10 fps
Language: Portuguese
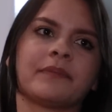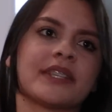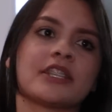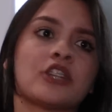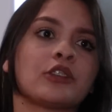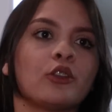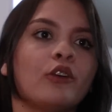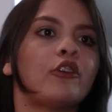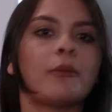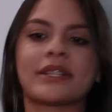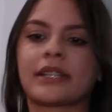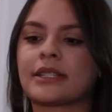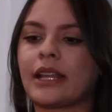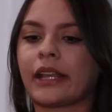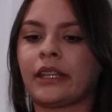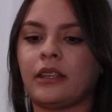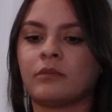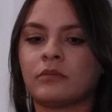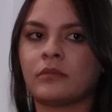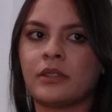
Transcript: Desse jeito eu não vou mais trazer ele aqui.